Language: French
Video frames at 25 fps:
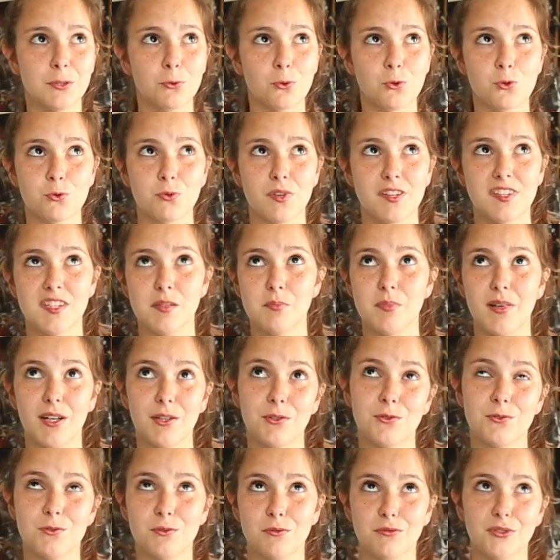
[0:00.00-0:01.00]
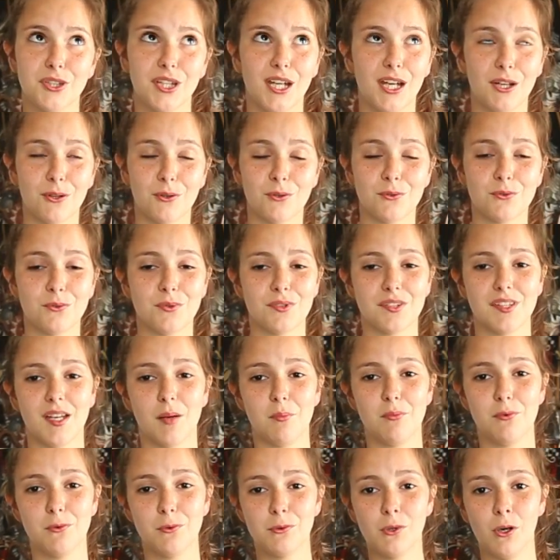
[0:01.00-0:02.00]
on ne choisit pas. Tu verras quand tu seras
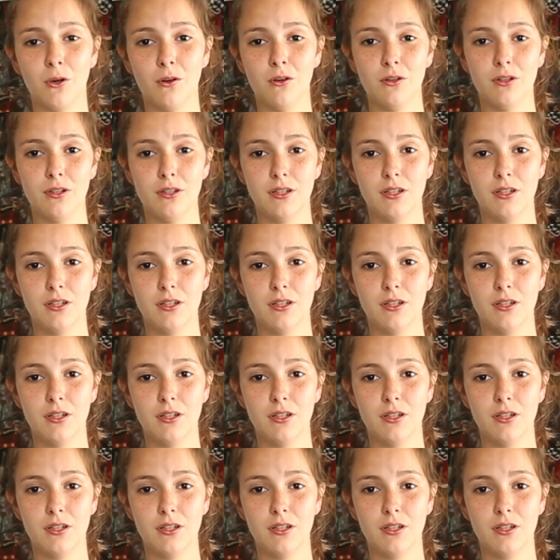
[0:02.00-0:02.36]
plus grand.